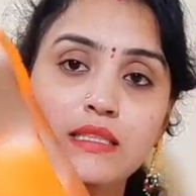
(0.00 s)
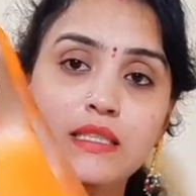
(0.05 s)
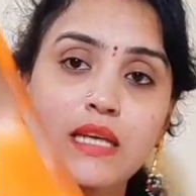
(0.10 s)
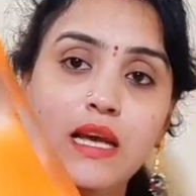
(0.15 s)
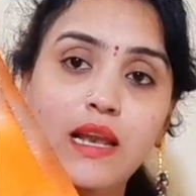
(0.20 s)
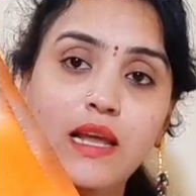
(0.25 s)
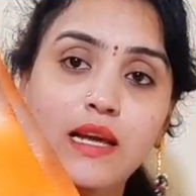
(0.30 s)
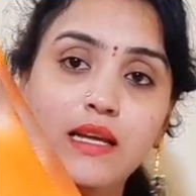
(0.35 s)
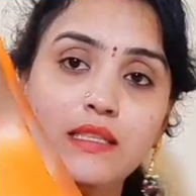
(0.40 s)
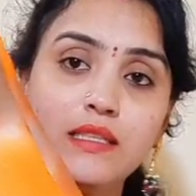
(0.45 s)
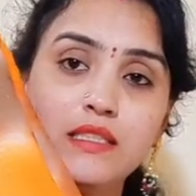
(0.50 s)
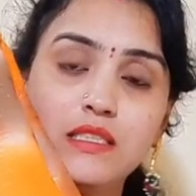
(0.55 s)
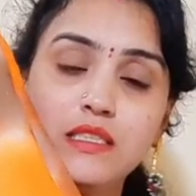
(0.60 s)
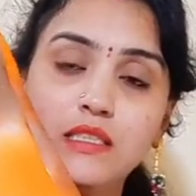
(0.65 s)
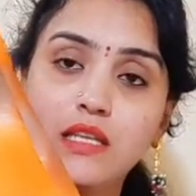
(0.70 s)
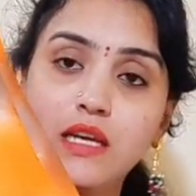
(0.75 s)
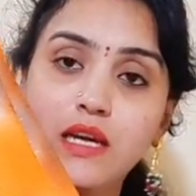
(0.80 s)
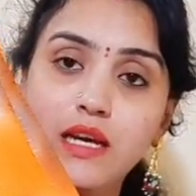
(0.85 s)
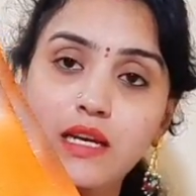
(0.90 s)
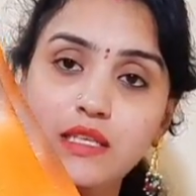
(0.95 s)
చాలా
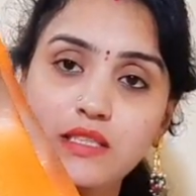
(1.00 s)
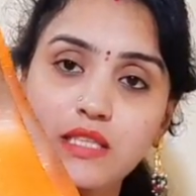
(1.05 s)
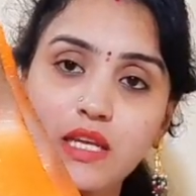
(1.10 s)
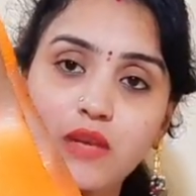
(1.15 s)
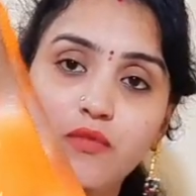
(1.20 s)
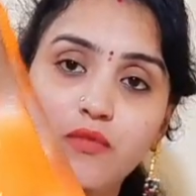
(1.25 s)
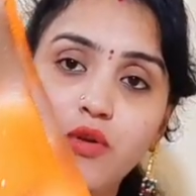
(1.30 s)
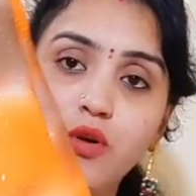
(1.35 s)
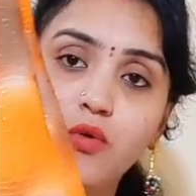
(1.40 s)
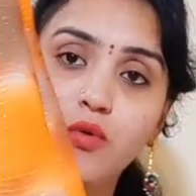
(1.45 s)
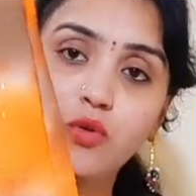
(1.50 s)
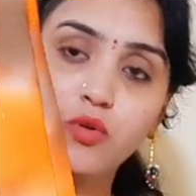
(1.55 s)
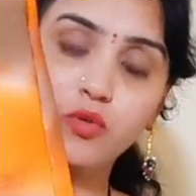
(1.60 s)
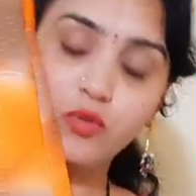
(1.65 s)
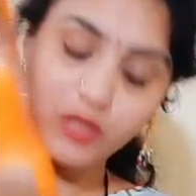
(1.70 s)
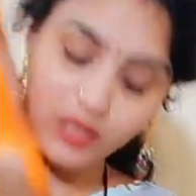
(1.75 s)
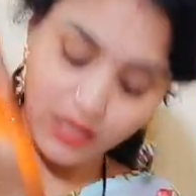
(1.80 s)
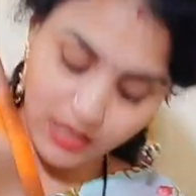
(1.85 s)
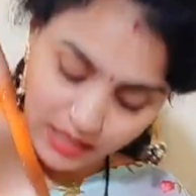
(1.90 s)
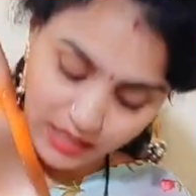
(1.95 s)
చిన్నగా సెల్ఫ్లో
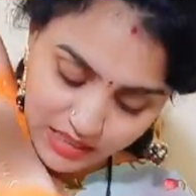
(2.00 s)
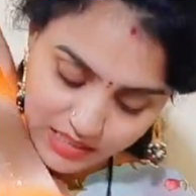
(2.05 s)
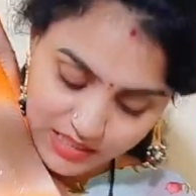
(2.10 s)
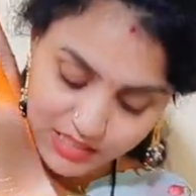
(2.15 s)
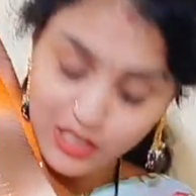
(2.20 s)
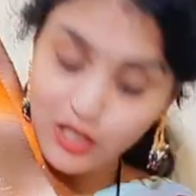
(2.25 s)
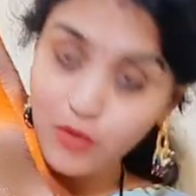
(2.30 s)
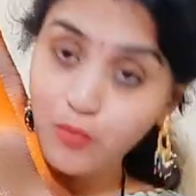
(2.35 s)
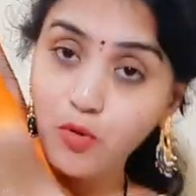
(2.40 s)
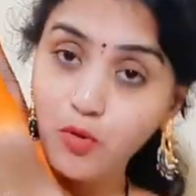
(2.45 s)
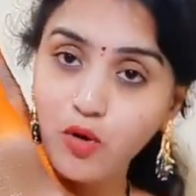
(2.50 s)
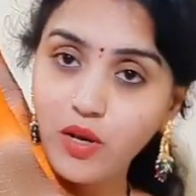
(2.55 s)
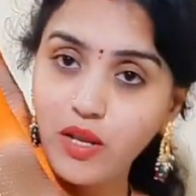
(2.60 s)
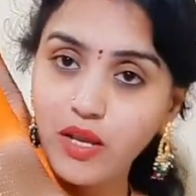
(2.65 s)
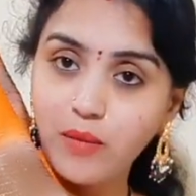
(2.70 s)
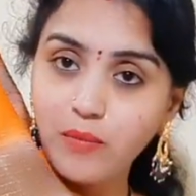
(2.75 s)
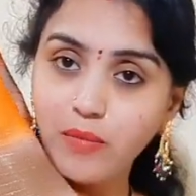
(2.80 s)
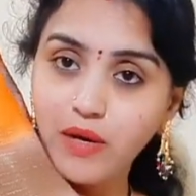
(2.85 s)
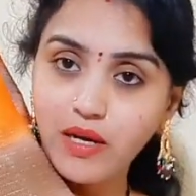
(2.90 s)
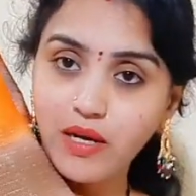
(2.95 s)
ఉంటుంది సిబోరి
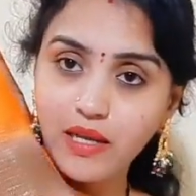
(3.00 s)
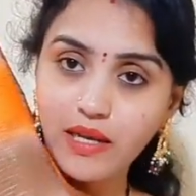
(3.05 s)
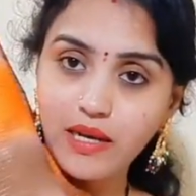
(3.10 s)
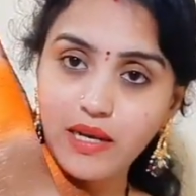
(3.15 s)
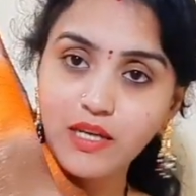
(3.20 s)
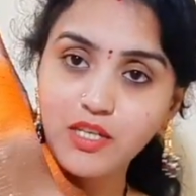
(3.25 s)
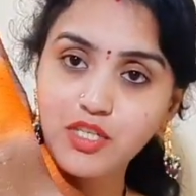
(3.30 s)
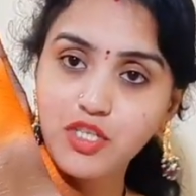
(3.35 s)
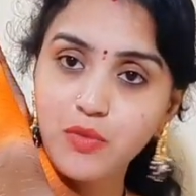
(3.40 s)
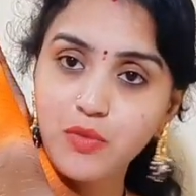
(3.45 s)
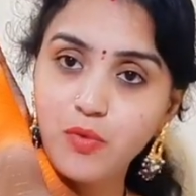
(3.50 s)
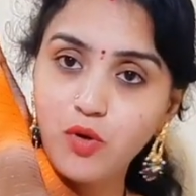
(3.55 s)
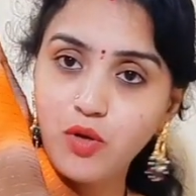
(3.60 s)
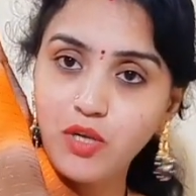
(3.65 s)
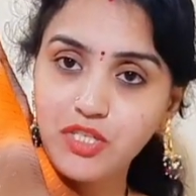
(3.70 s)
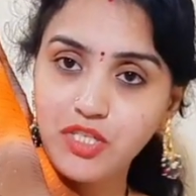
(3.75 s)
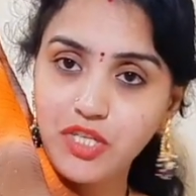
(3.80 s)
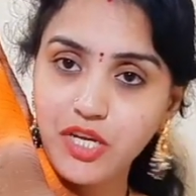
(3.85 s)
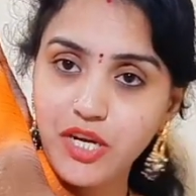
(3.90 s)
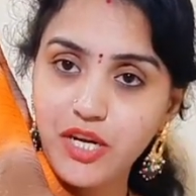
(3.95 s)
అనమాట ఇలాగ
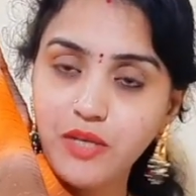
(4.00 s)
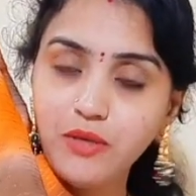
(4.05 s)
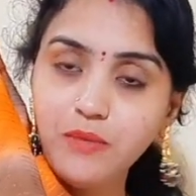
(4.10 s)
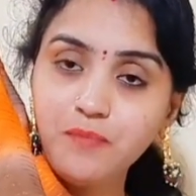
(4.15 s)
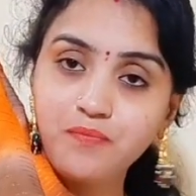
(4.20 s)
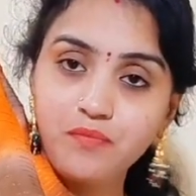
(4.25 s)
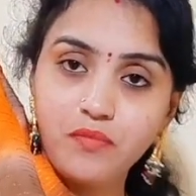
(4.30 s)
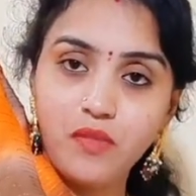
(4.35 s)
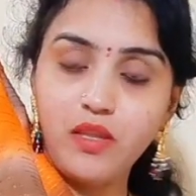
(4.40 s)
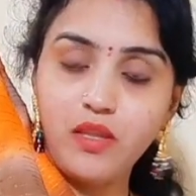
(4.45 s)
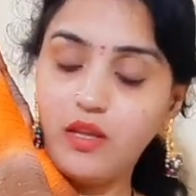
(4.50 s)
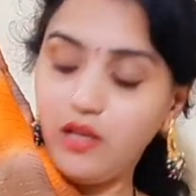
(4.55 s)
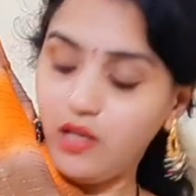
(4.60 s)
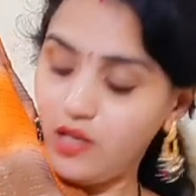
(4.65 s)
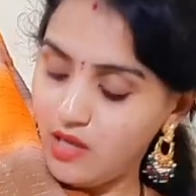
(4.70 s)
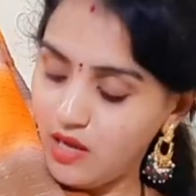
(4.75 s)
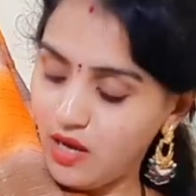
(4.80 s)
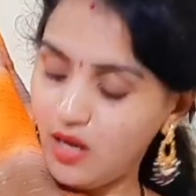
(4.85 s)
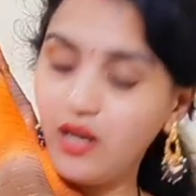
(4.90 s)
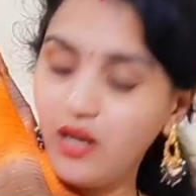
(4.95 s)
షిబోరి షేడ్
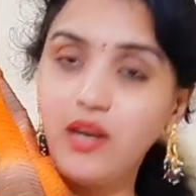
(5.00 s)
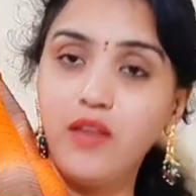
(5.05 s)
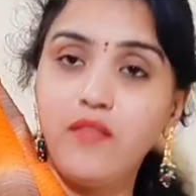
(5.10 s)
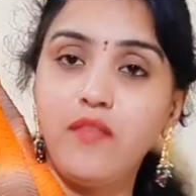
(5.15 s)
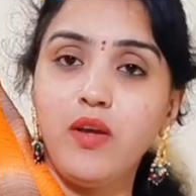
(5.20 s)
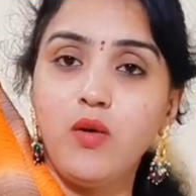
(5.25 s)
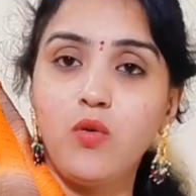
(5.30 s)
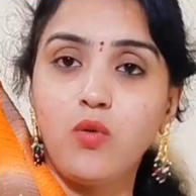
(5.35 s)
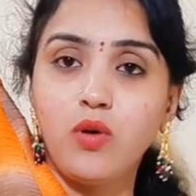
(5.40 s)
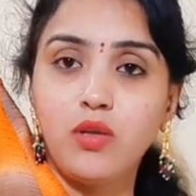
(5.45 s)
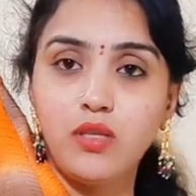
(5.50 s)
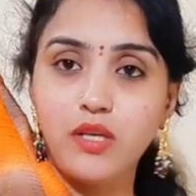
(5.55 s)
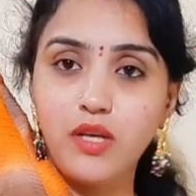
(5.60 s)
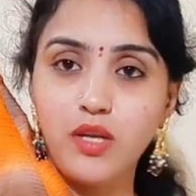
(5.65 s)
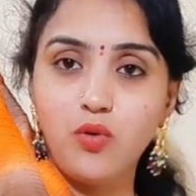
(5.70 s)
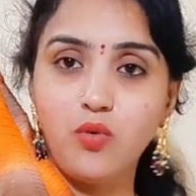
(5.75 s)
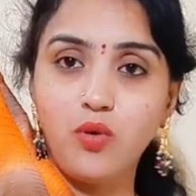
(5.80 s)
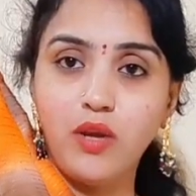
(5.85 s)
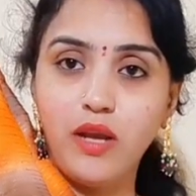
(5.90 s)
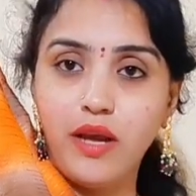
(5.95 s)
ఇలాంటివి ఒక త్రీ
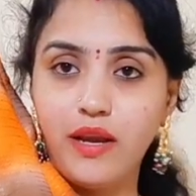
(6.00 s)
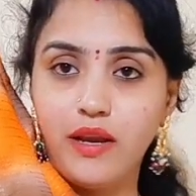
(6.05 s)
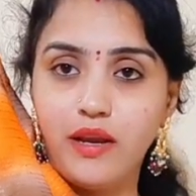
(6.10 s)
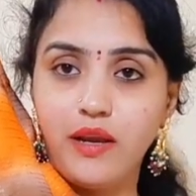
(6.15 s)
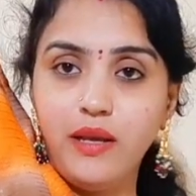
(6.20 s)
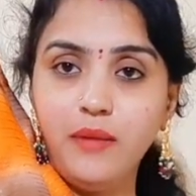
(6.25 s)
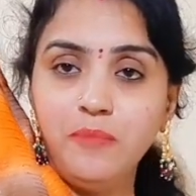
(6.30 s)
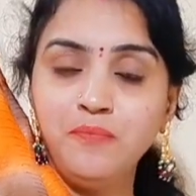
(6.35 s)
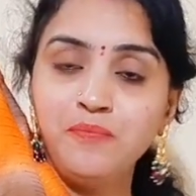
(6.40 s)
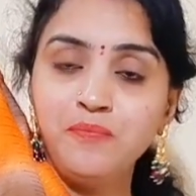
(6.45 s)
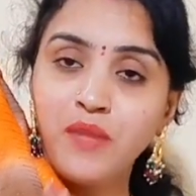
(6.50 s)
ఉన్నాయండి